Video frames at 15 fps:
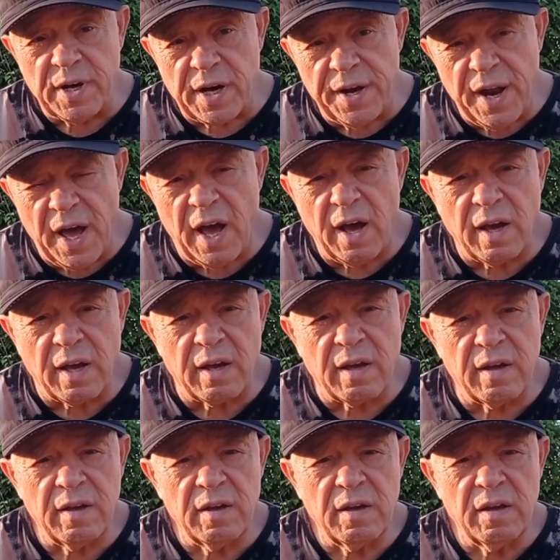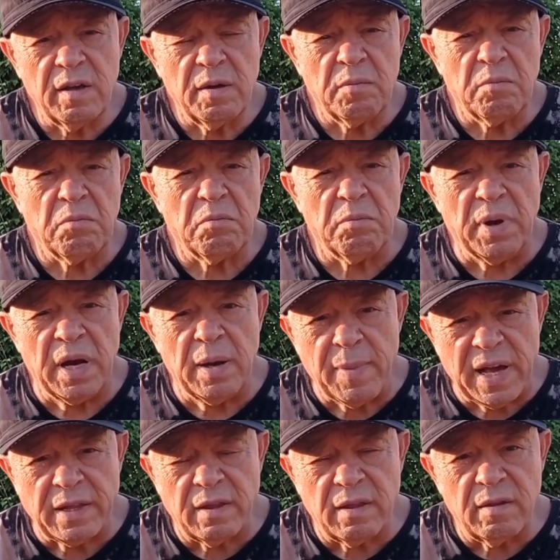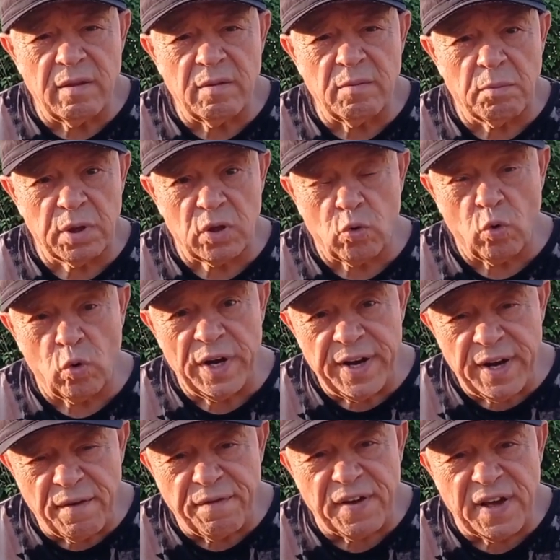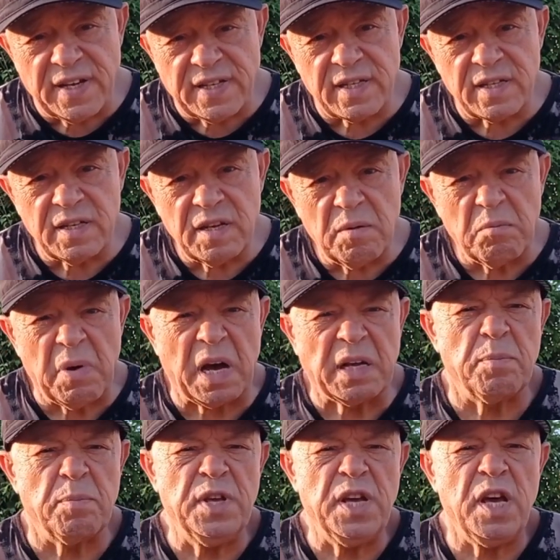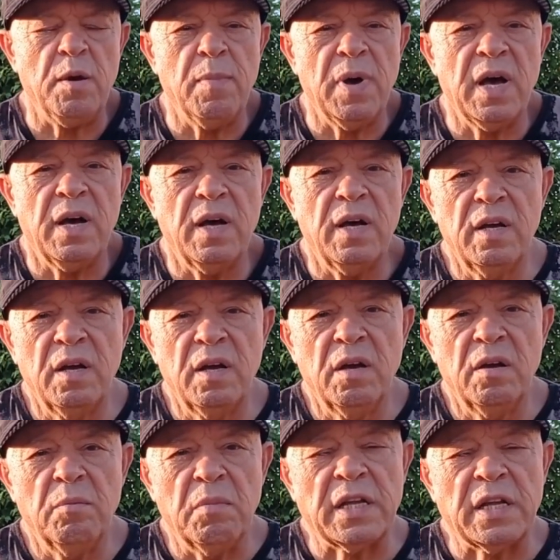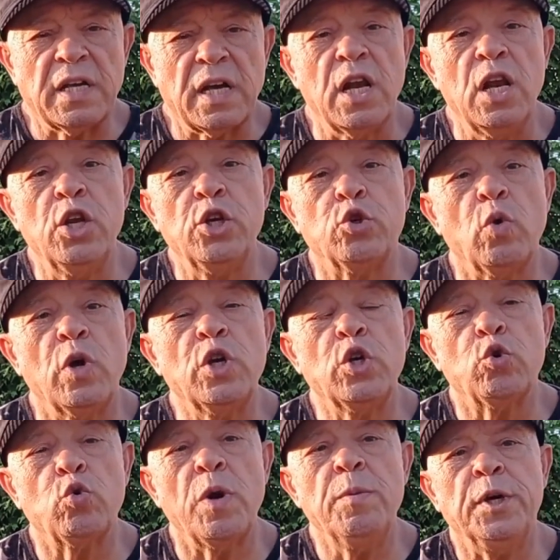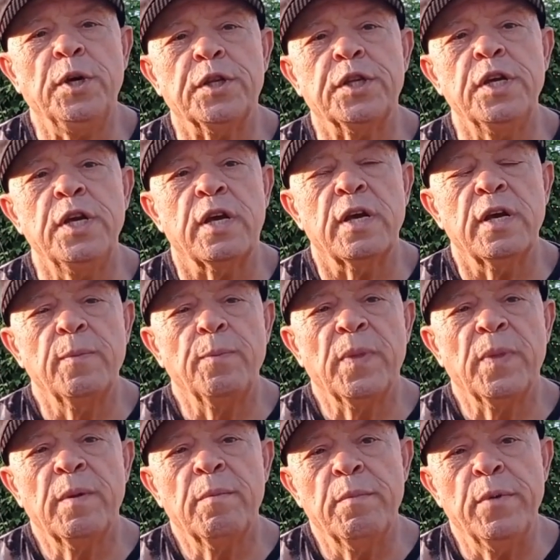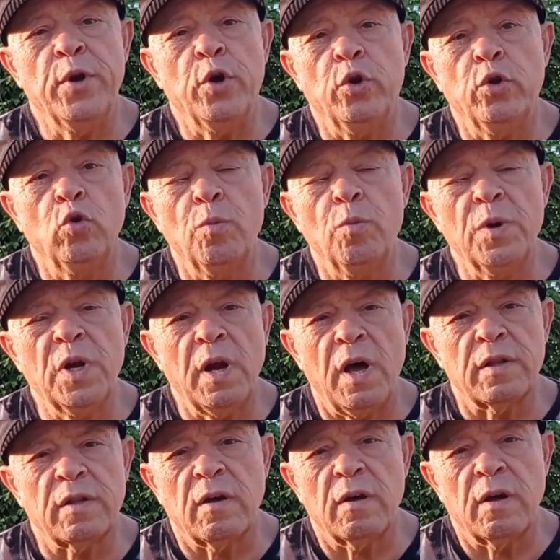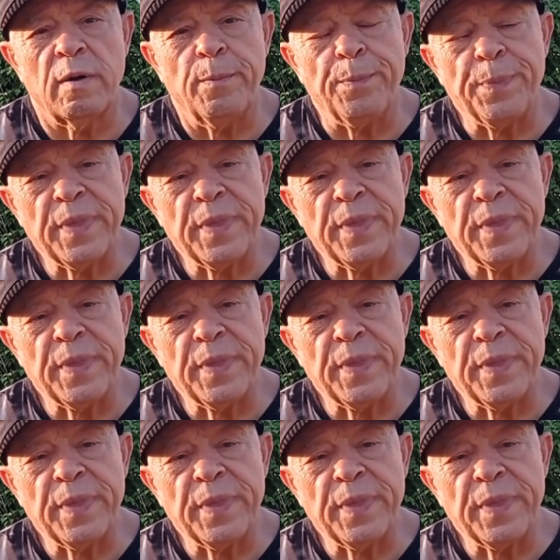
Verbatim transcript: بيقنعك بالمد بطول النفس بعد بيحمى بعد كل شوي شوي بيعطيك من عنده من العطاء